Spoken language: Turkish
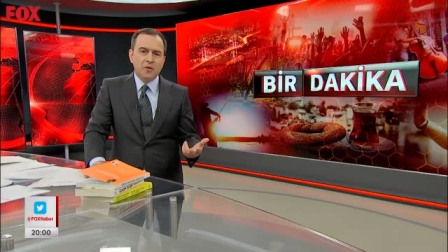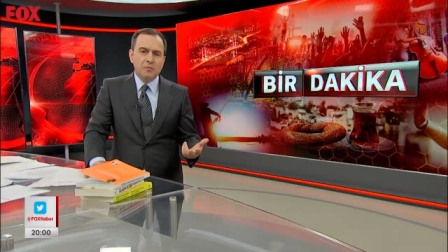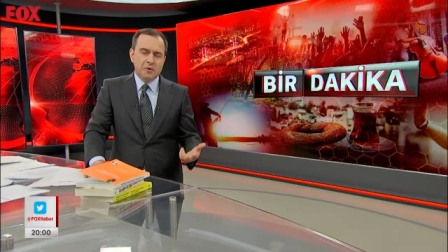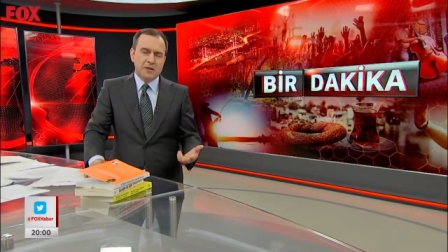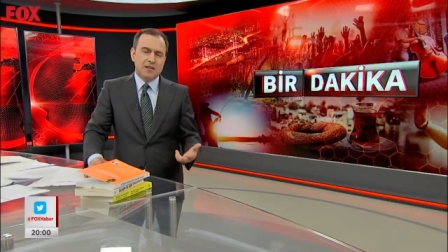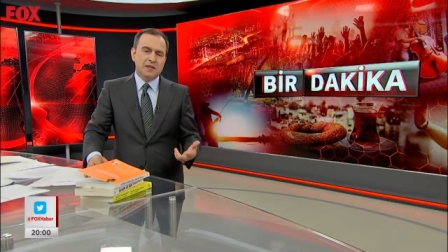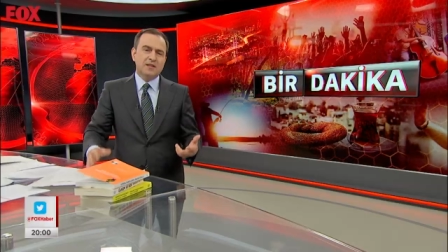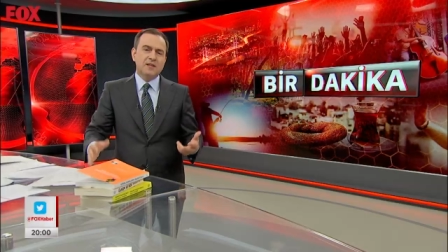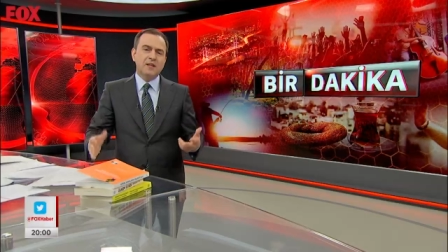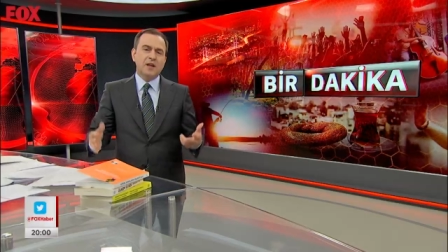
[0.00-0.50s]

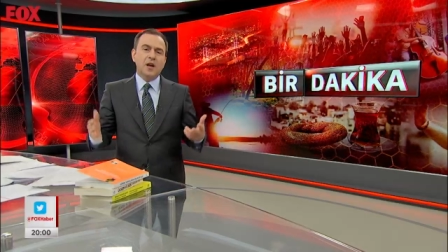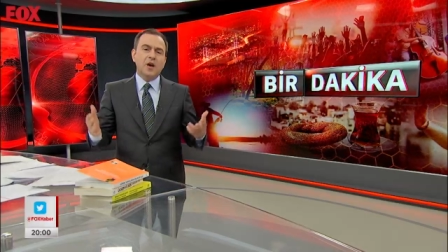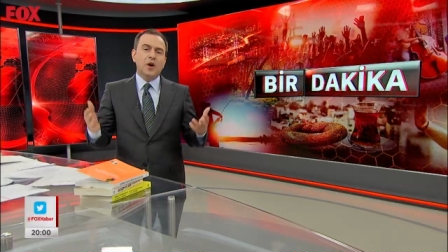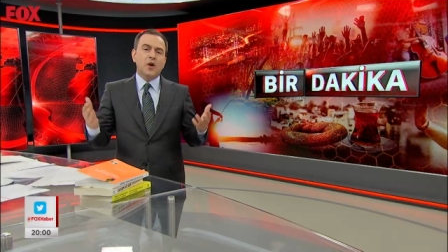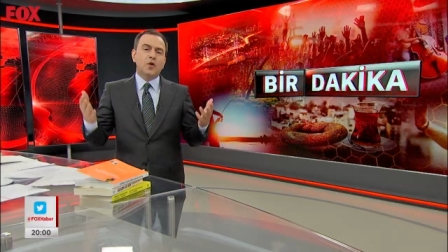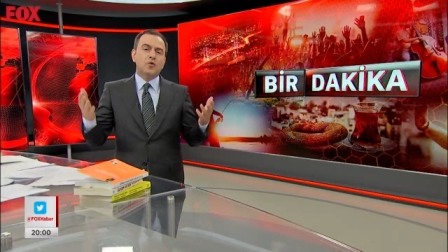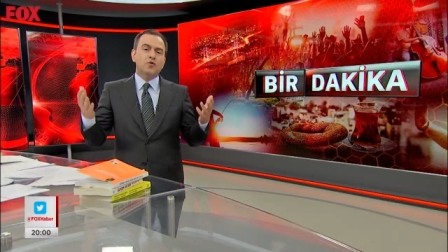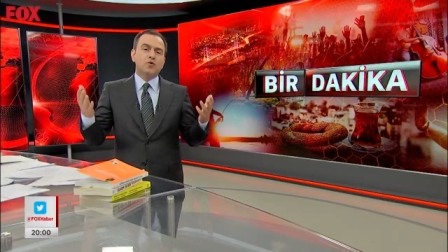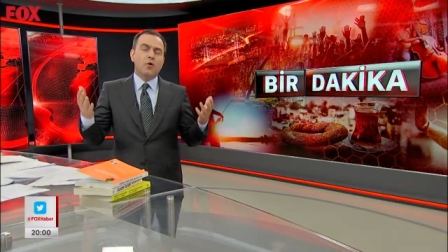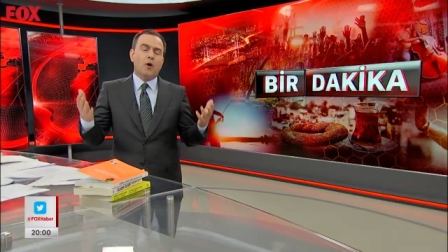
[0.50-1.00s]
Biz
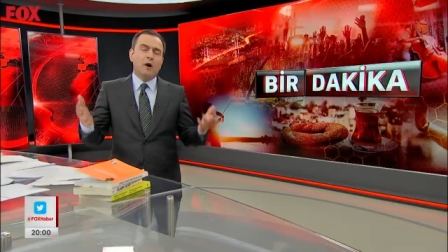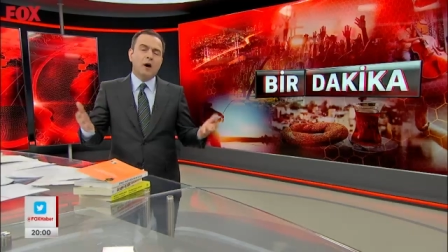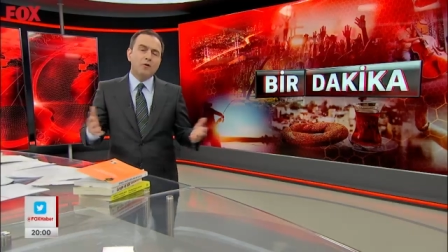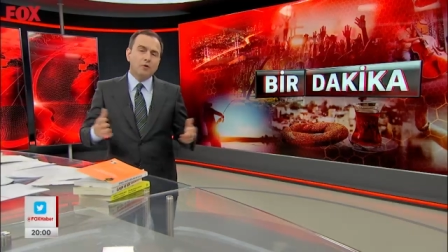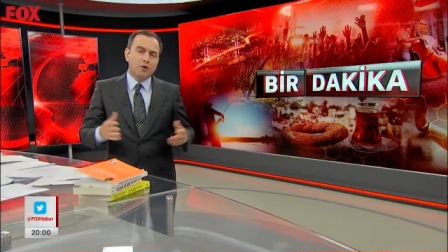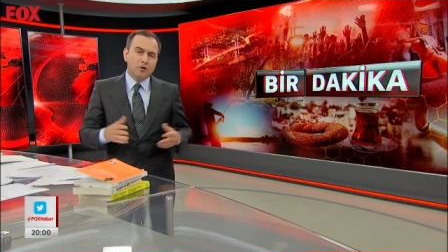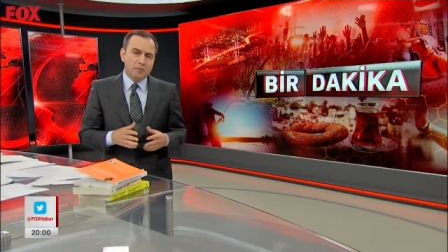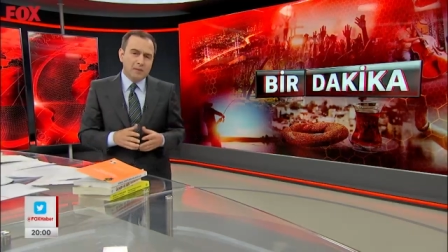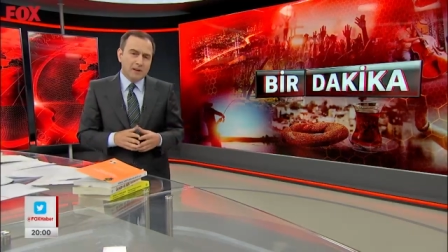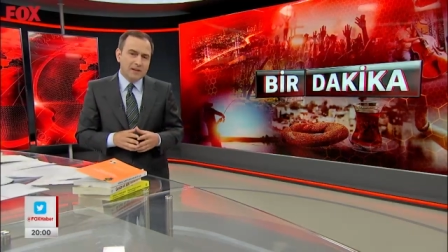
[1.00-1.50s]
doğal
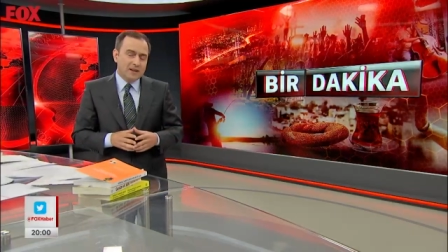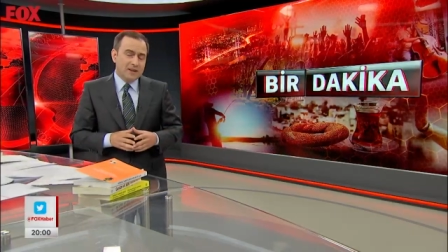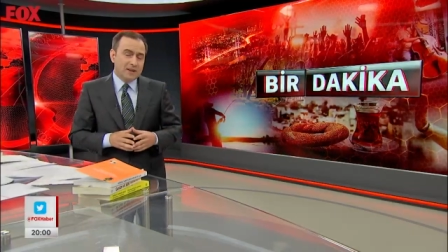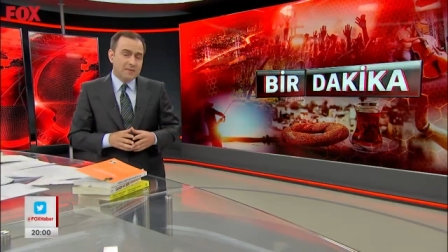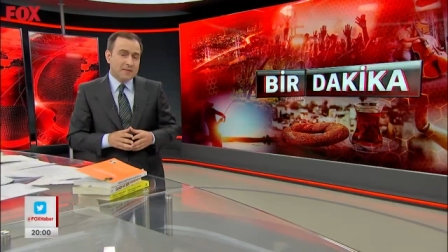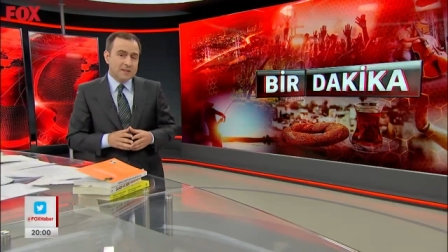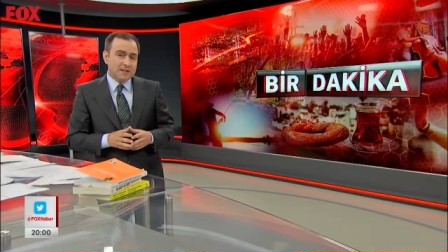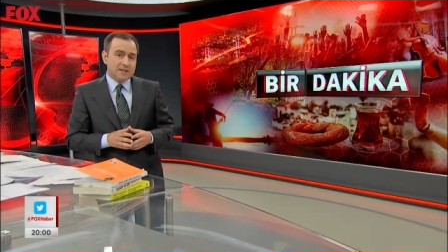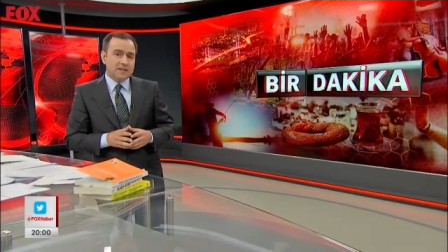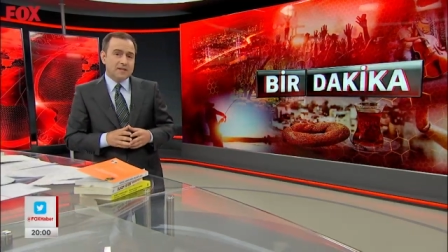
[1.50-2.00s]

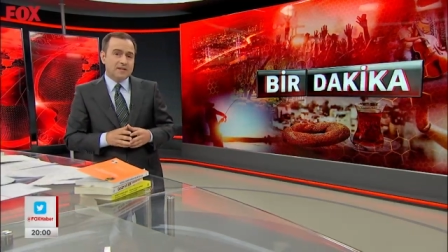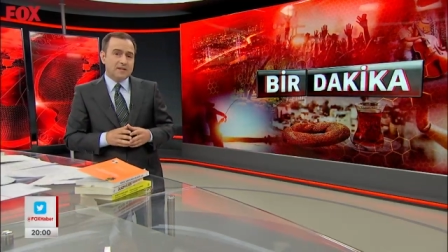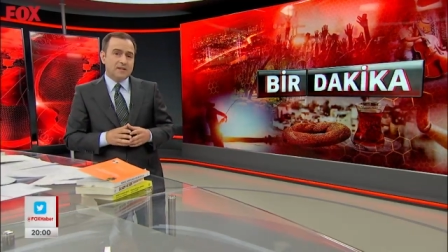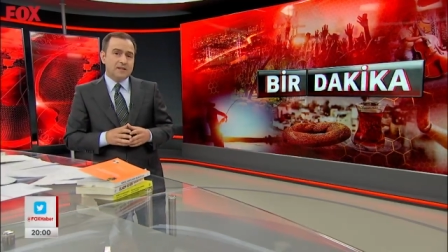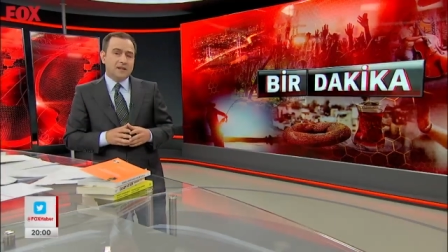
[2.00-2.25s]
ormanlarımızı